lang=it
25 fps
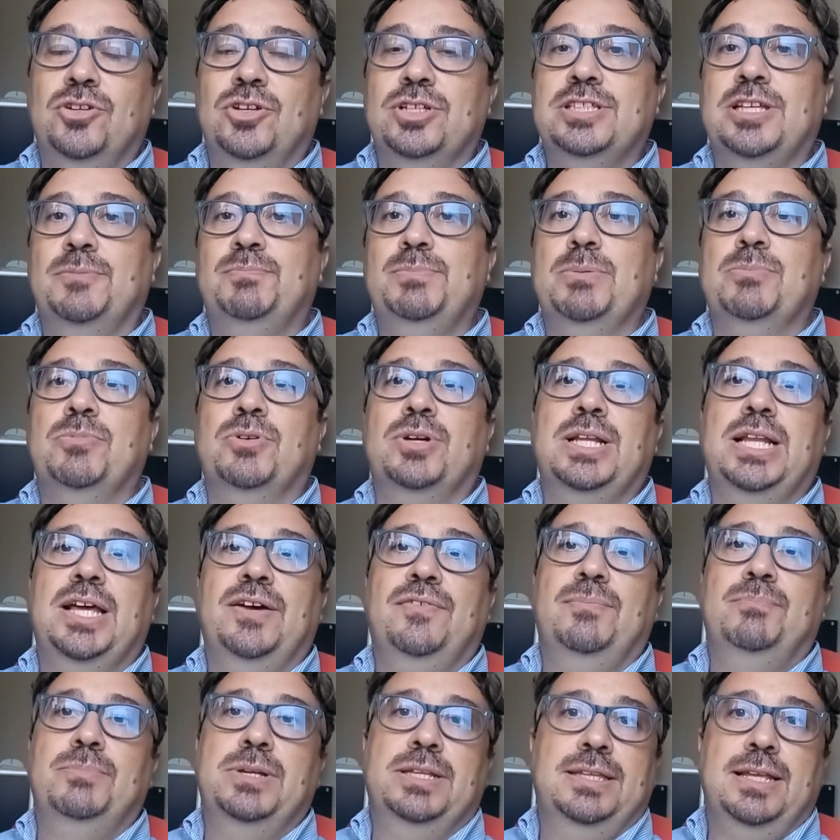Noi sappiamo che
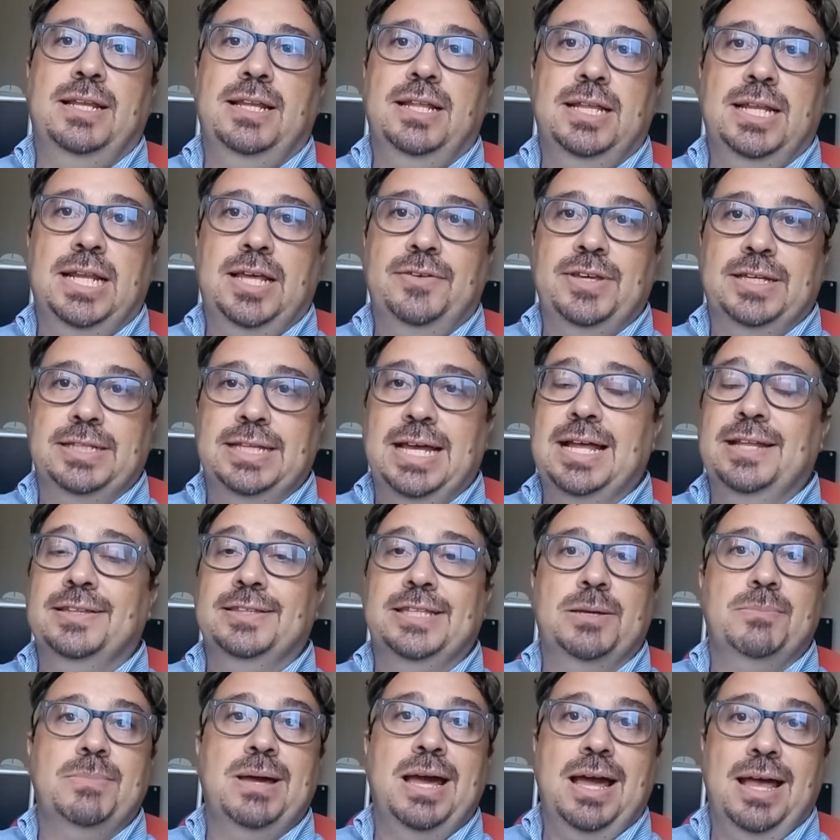la bretella della via
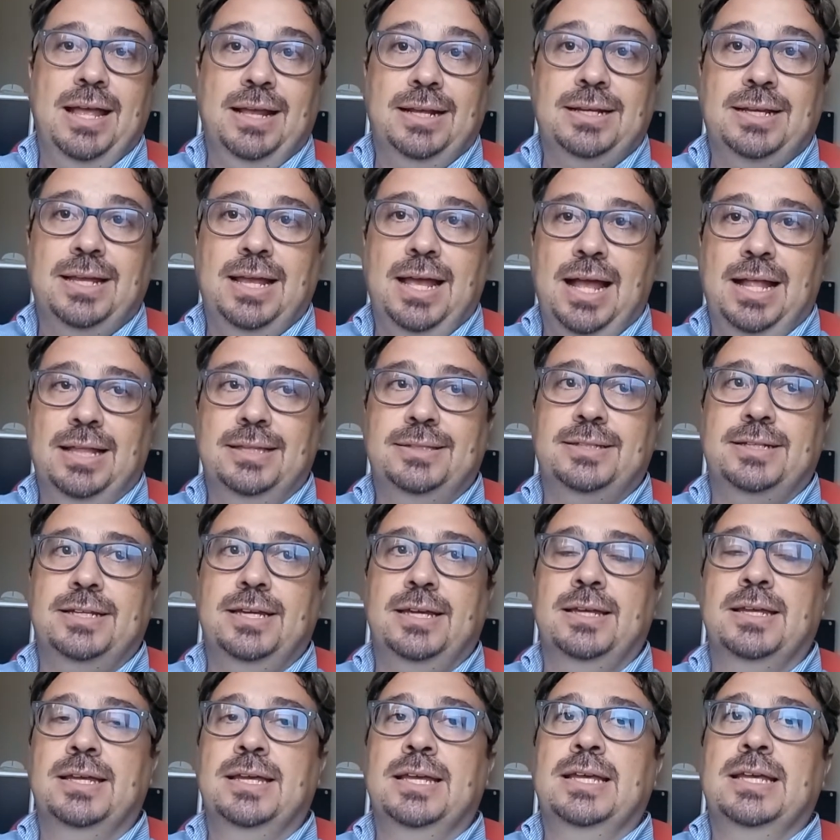Dante, ma anche
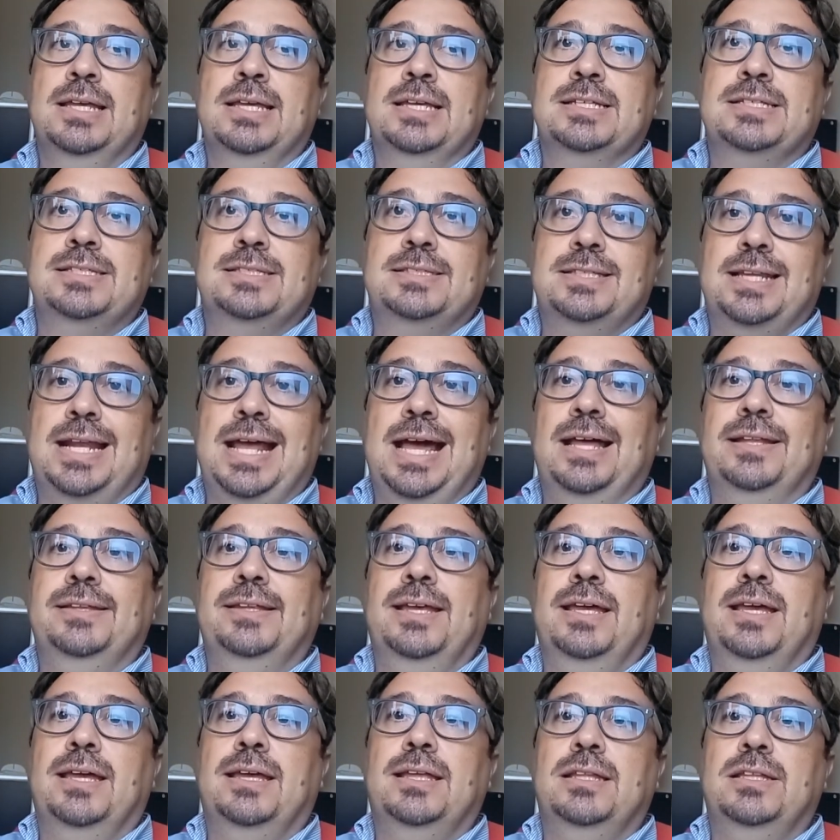altre
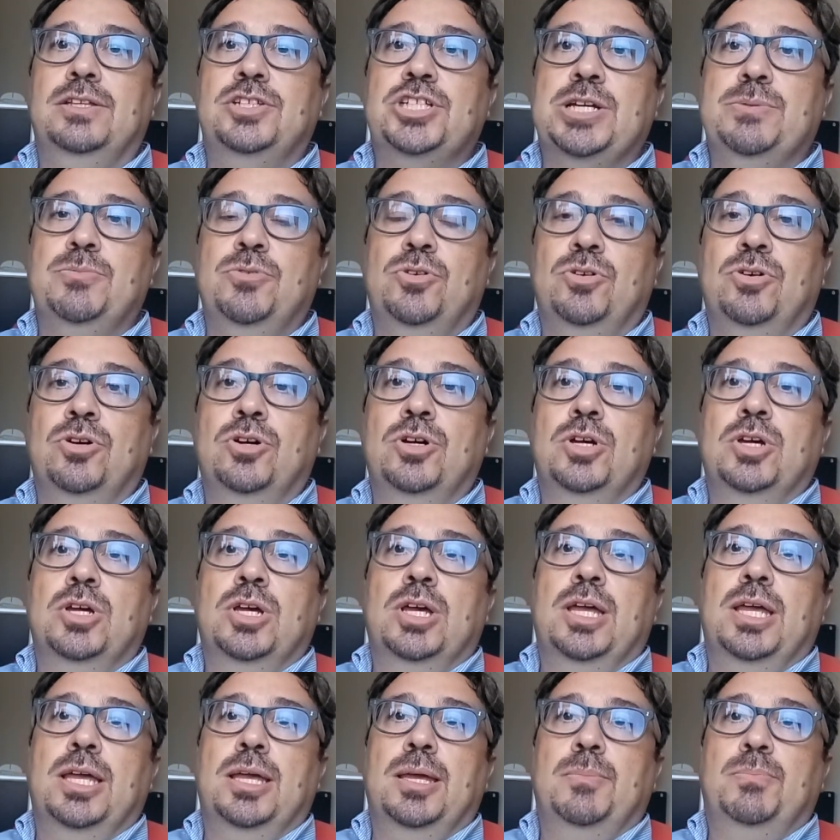strade, diciamo,
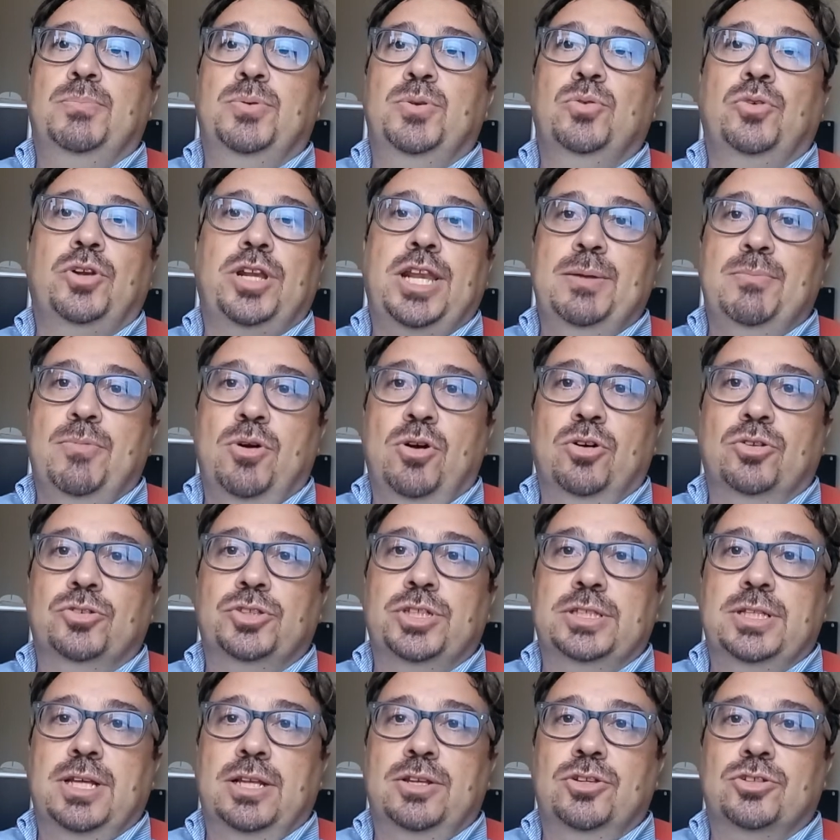eh, più
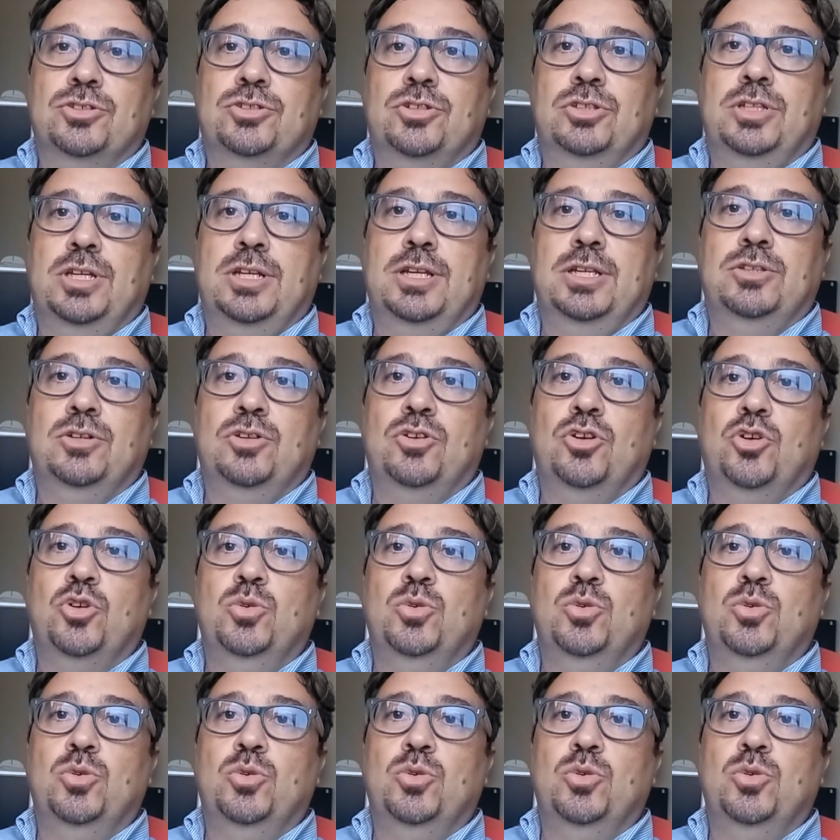remote del nostro territorio